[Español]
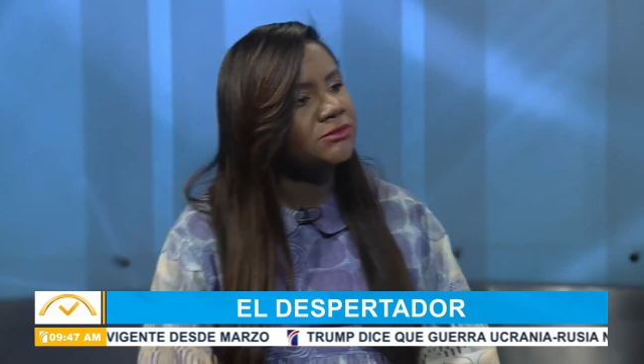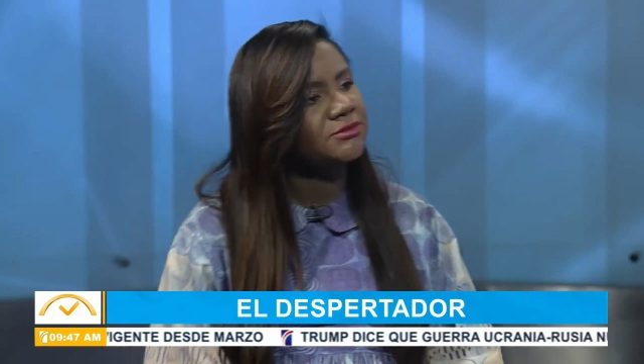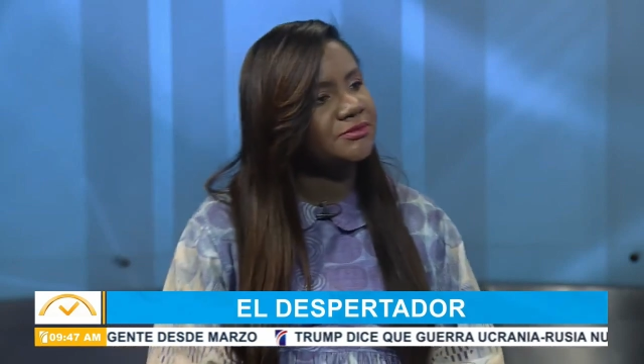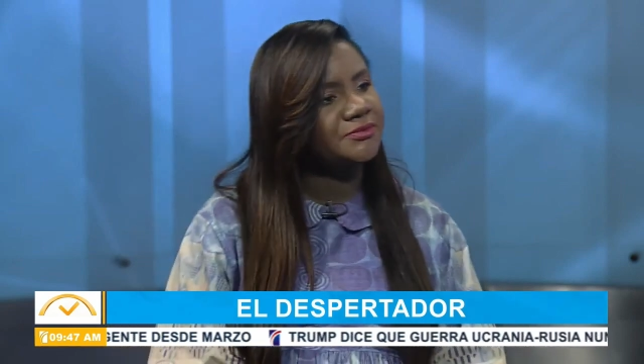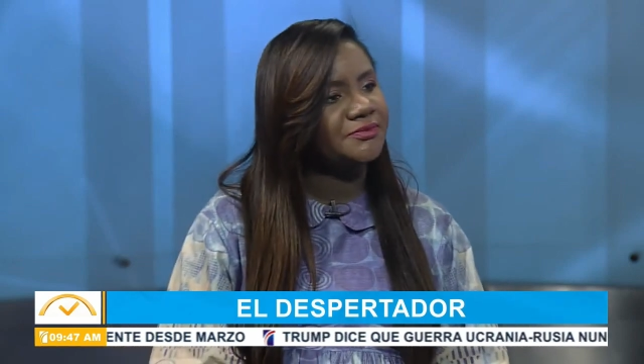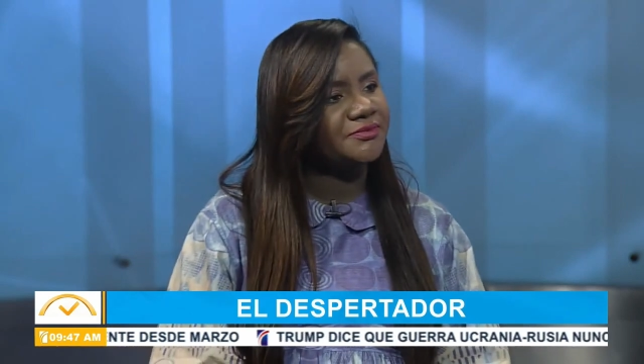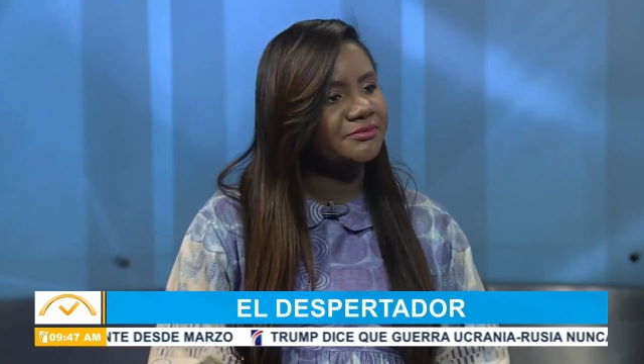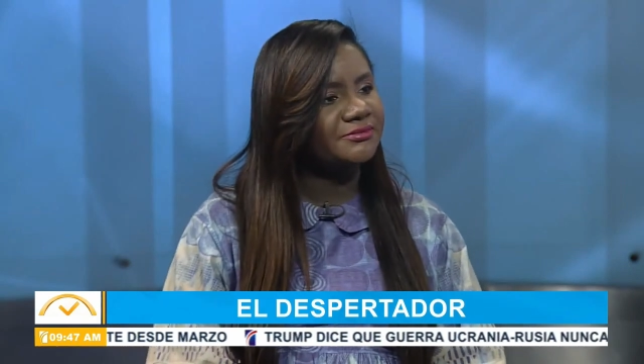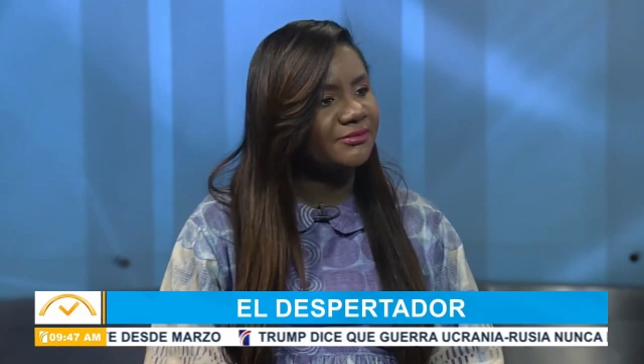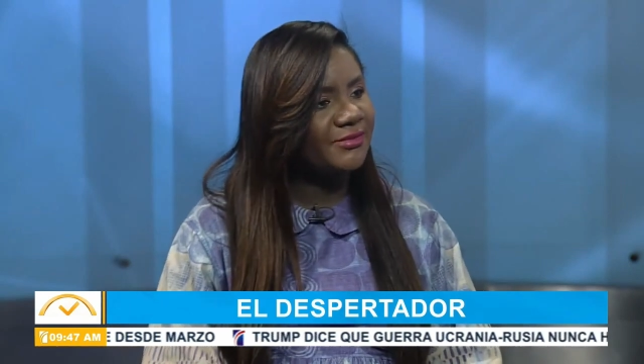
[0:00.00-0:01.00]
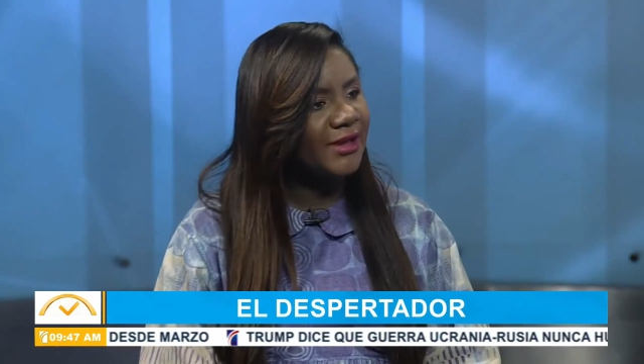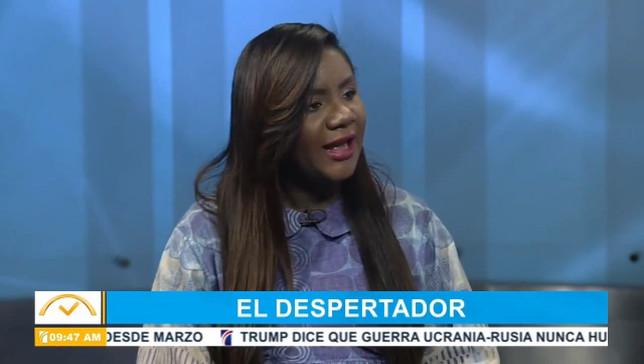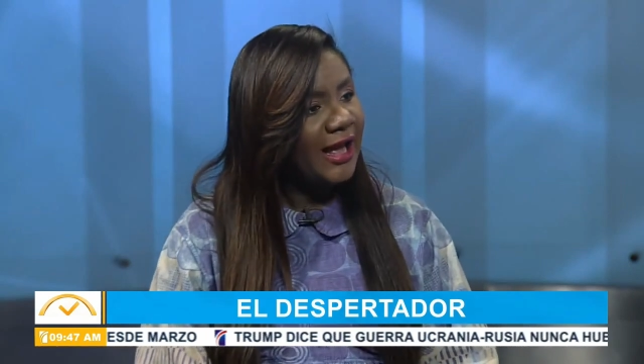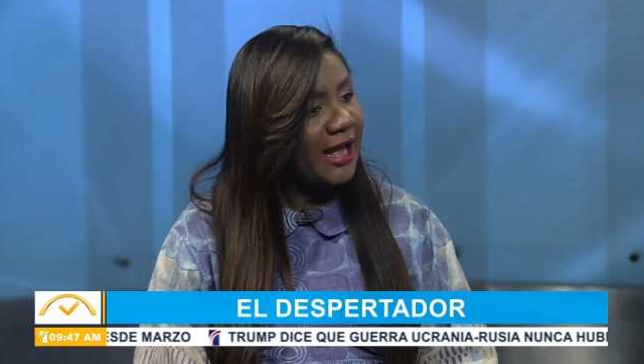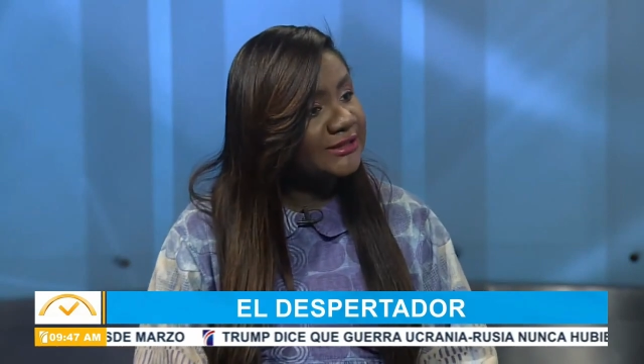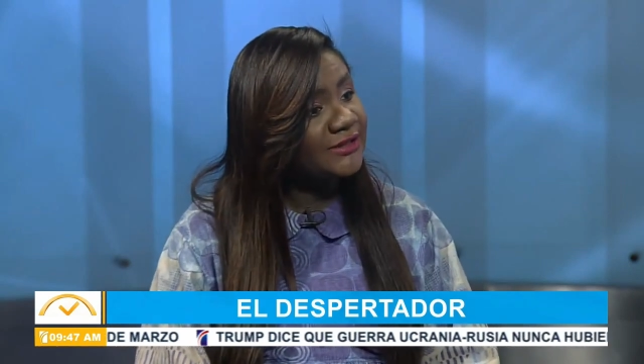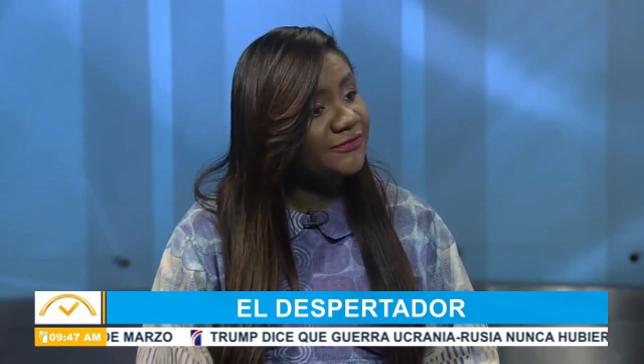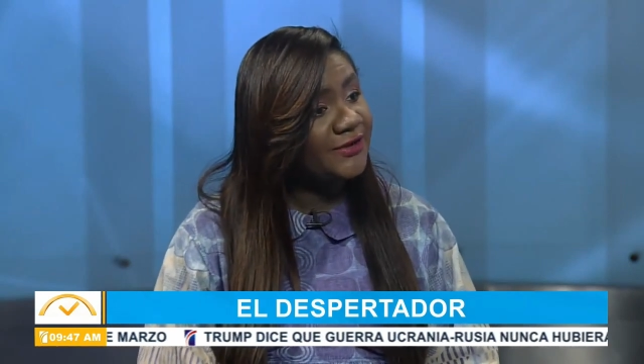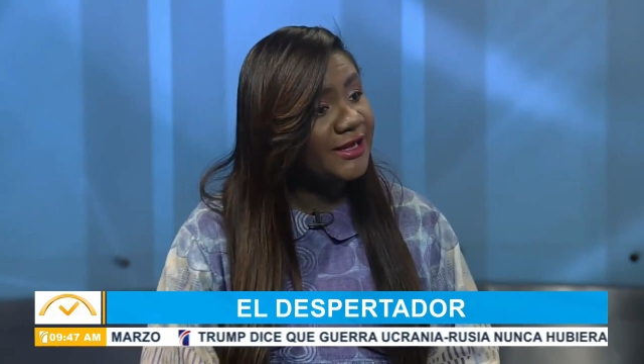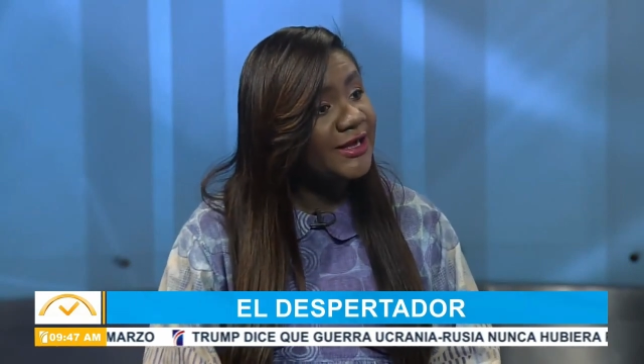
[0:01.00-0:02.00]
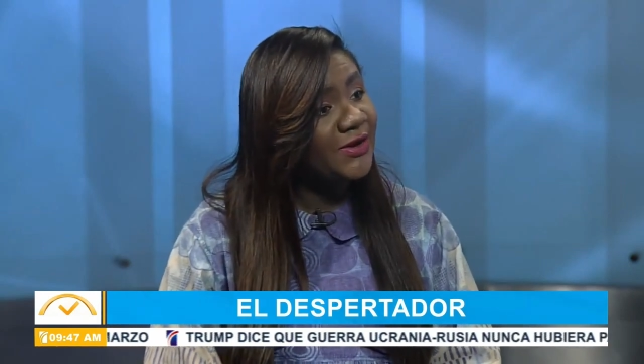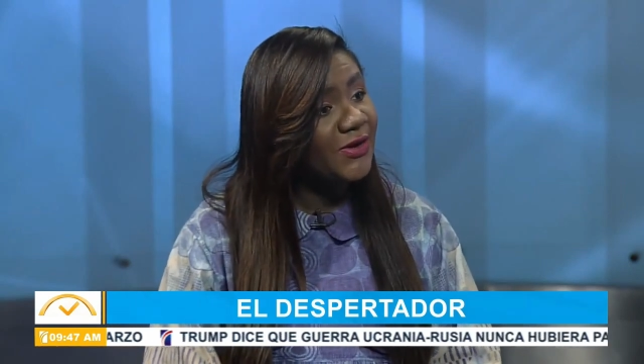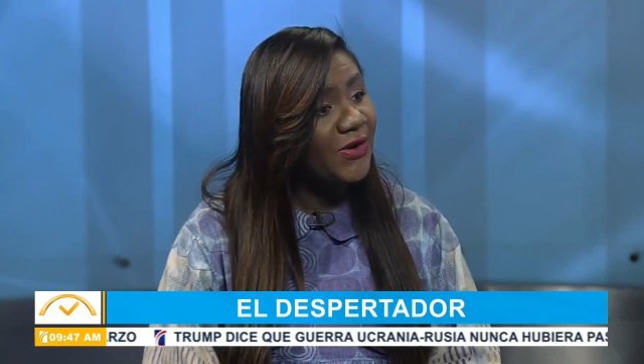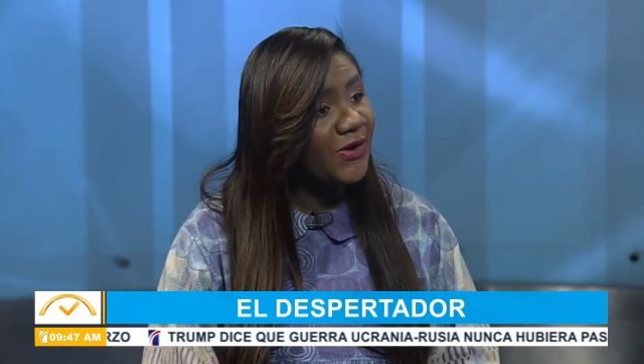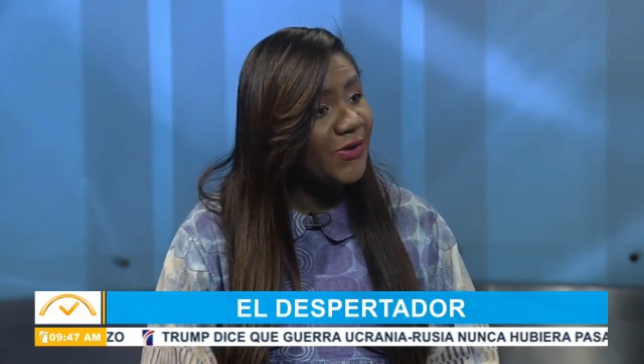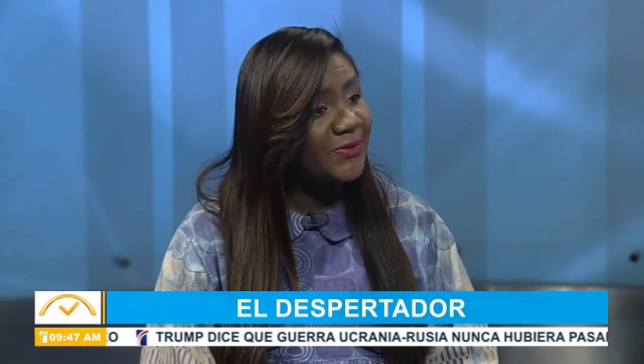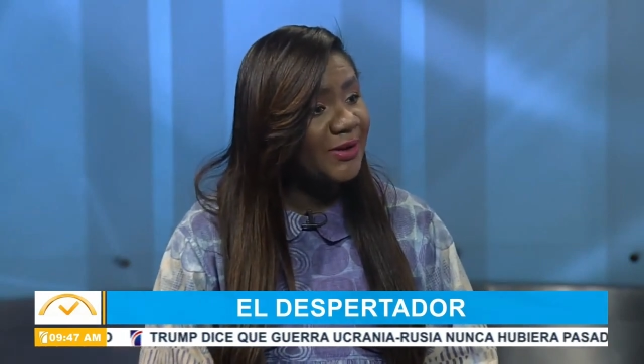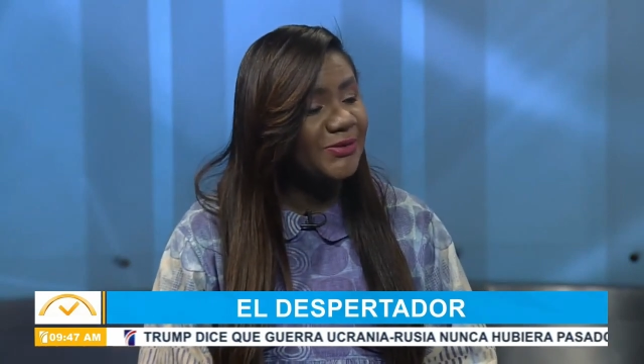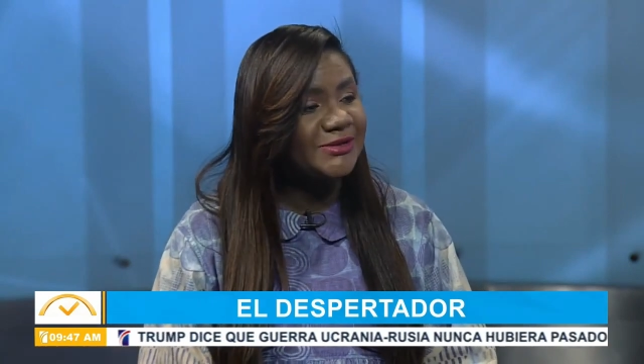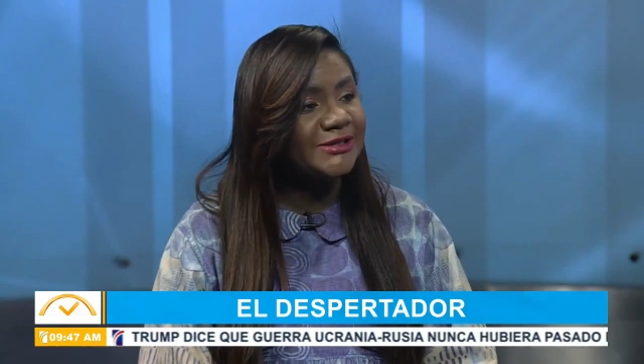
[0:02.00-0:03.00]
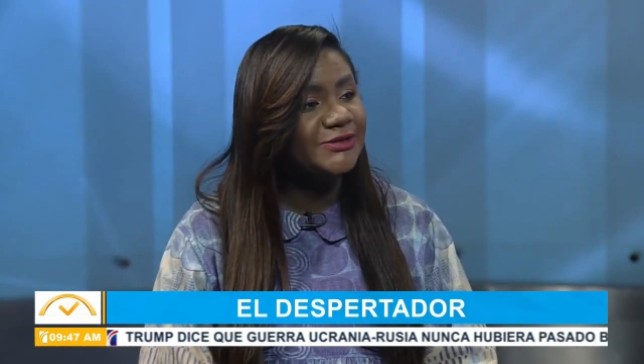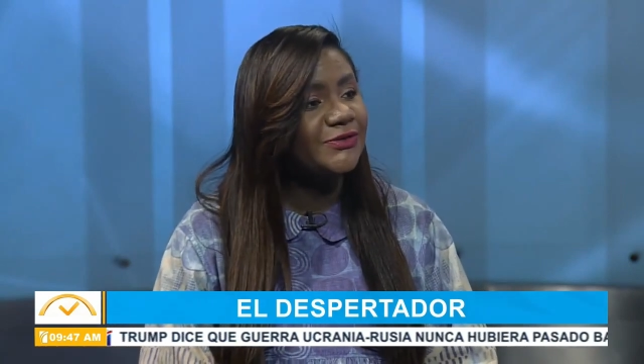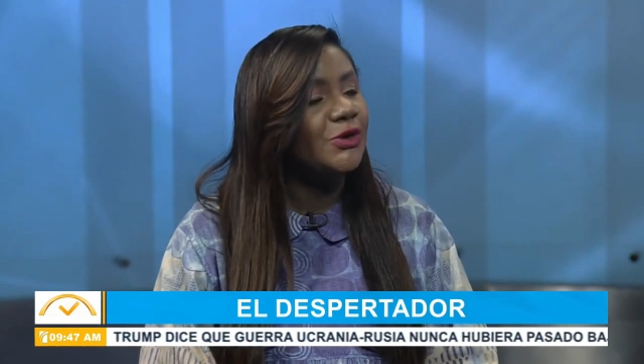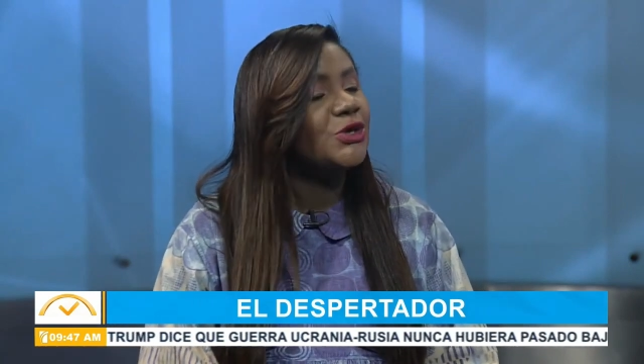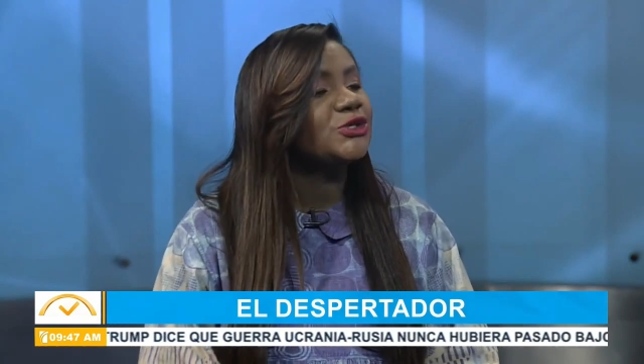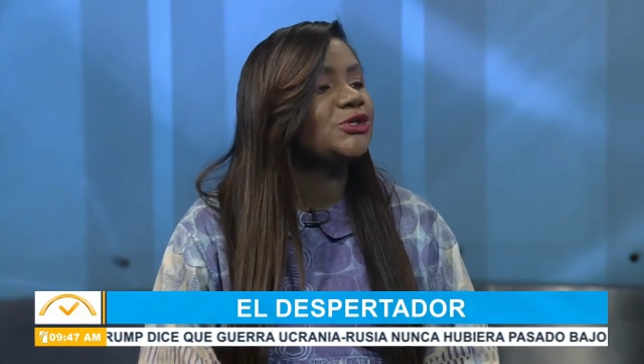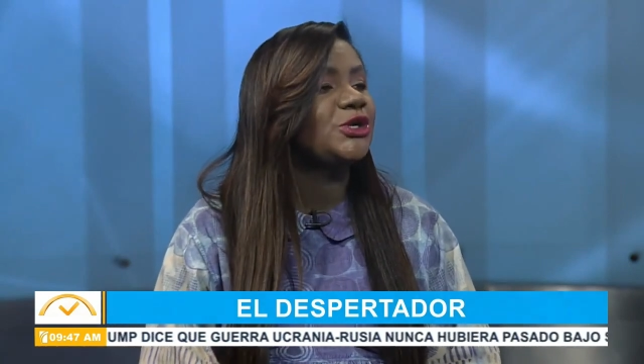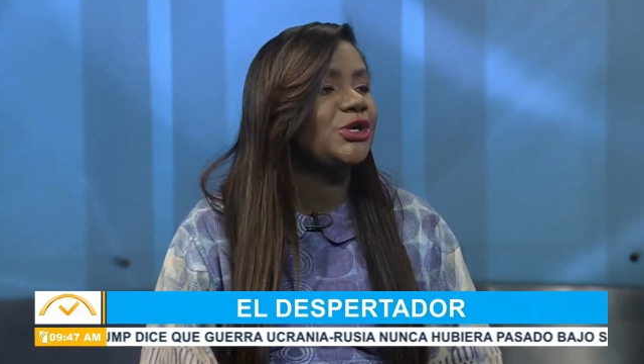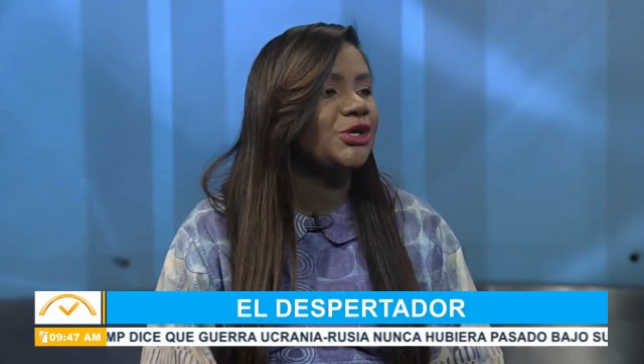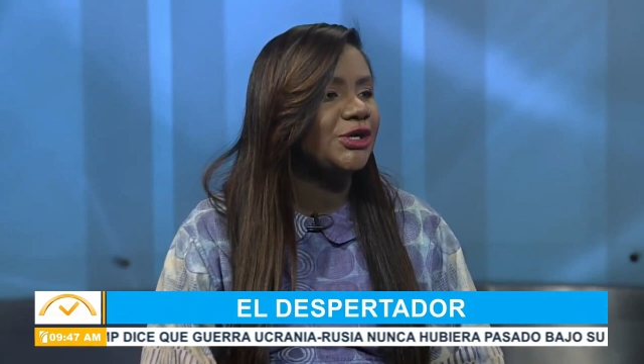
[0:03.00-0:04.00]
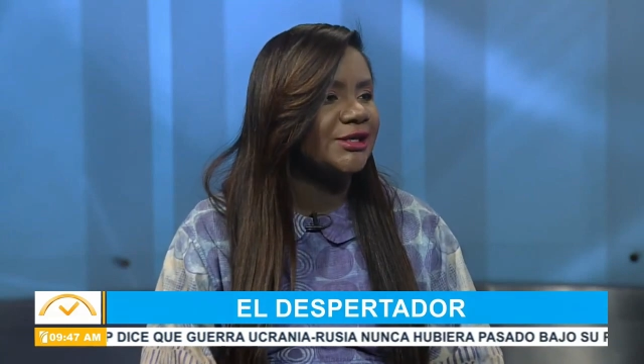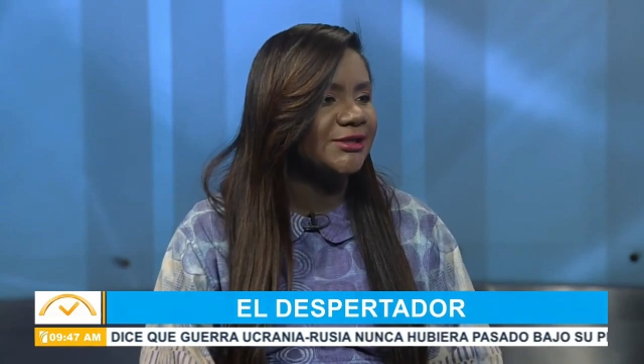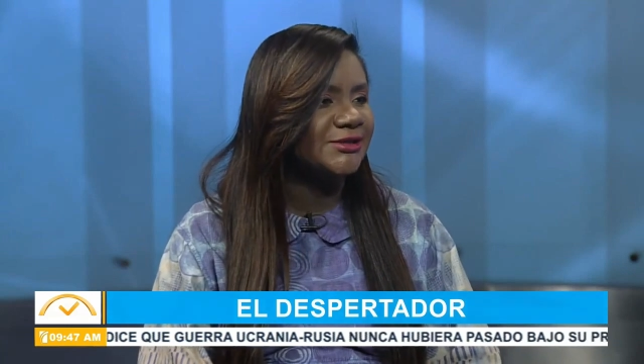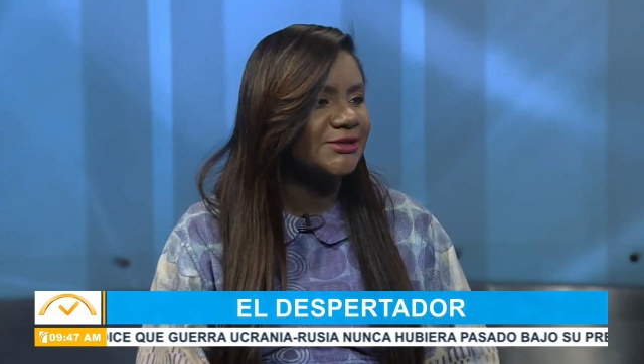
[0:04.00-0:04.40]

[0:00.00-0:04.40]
mismo, Rosa, jueves. Hace frío, me sí. gusta su, look.